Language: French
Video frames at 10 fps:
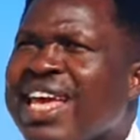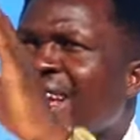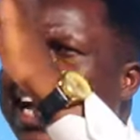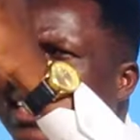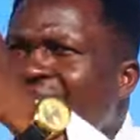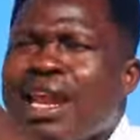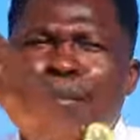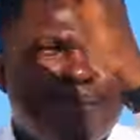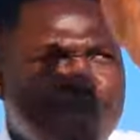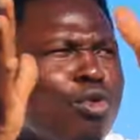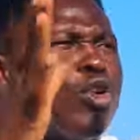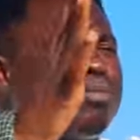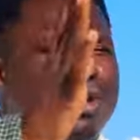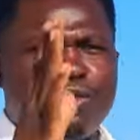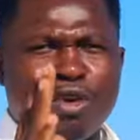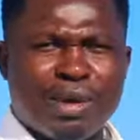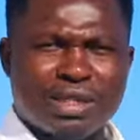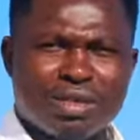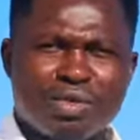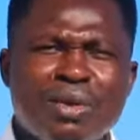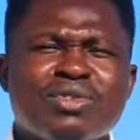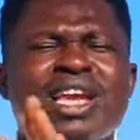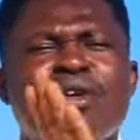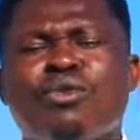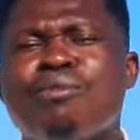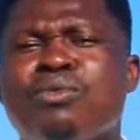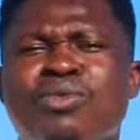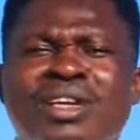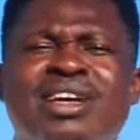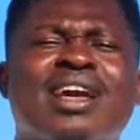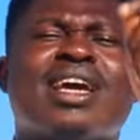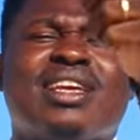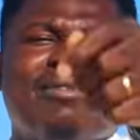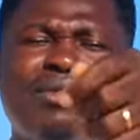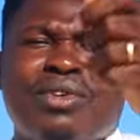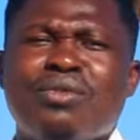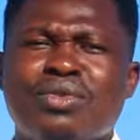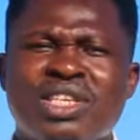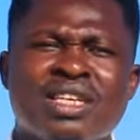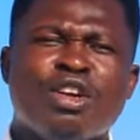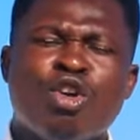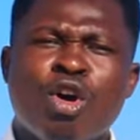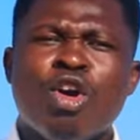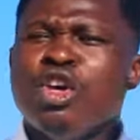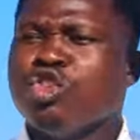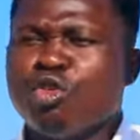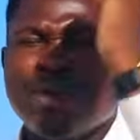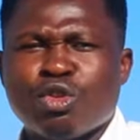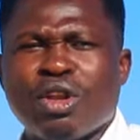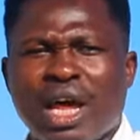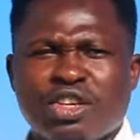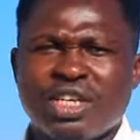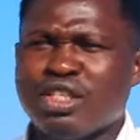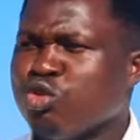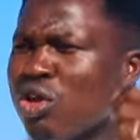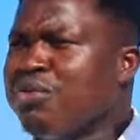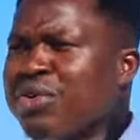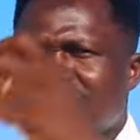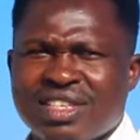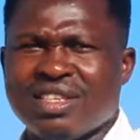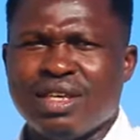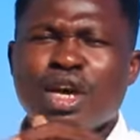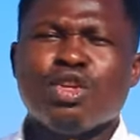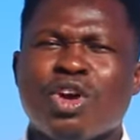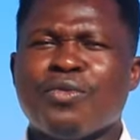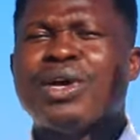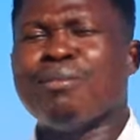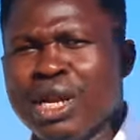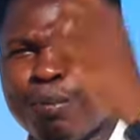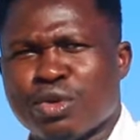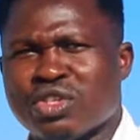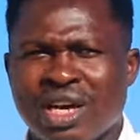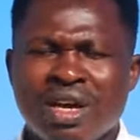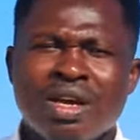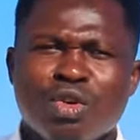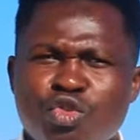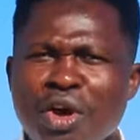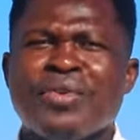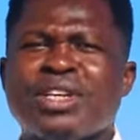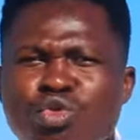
et regardez les plus hautes performances. Et vous allez vous-même voir, quand quelqu'un va venir vous dire que non, tu mets ton argent ici, tu investis ici, tu vas faire 1000%, tu vas faire